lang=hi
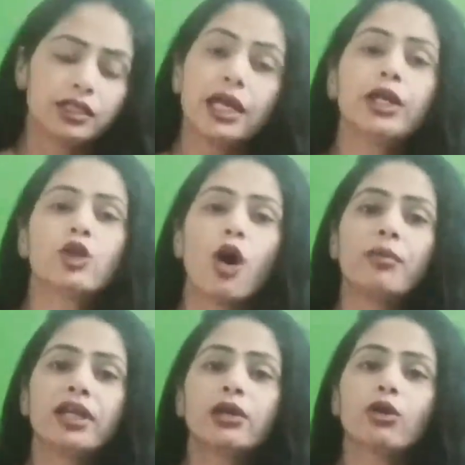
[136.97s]
ये
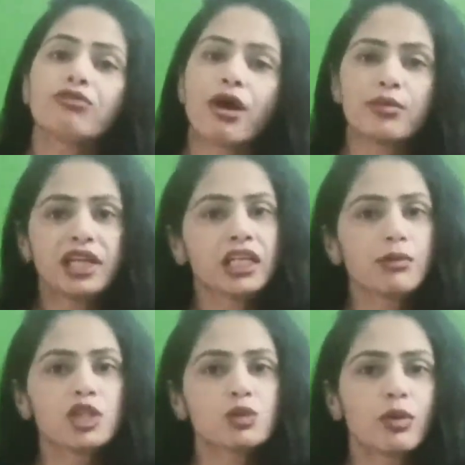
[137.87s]
डोमिनेंट और फेमिनेंट के
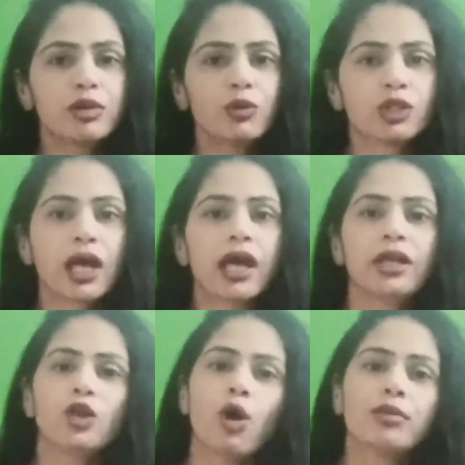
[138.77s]
बीच में भी होता
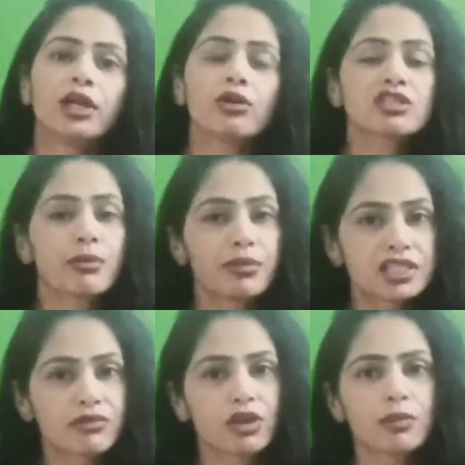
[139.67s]
है डोमिनेंट और
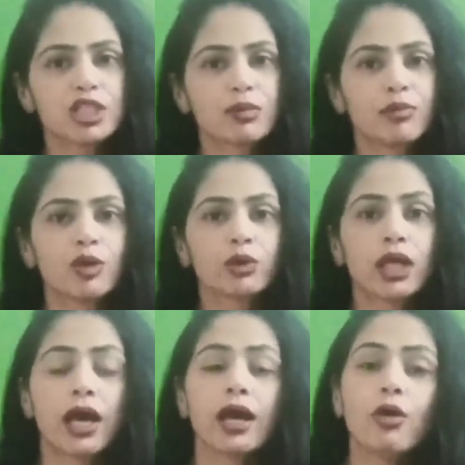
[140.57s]
सबमिसिव के बीच में भी
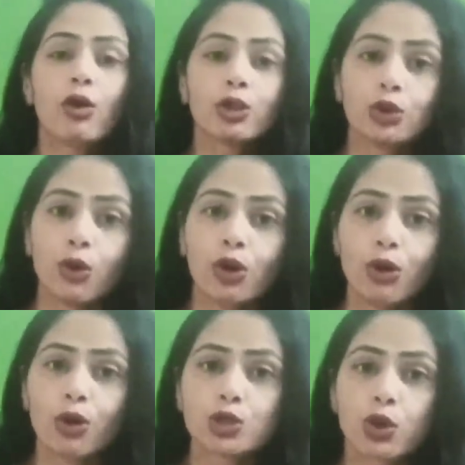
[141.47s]
होता है और दो
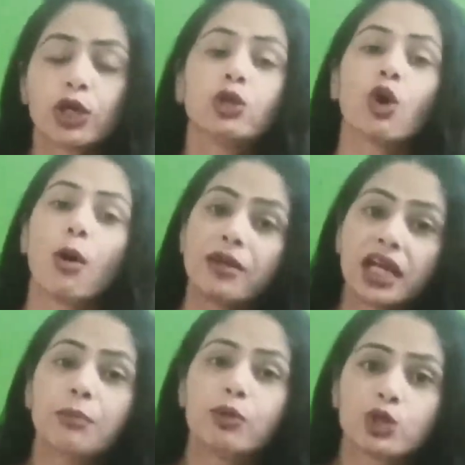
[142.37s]
लोग जो कि
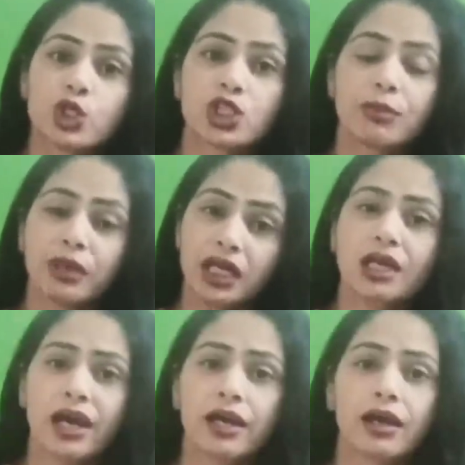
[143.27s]
डोमिनेंट पोजिशन में
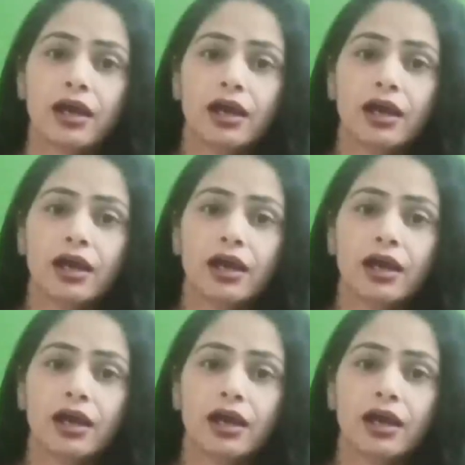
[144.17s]
ही है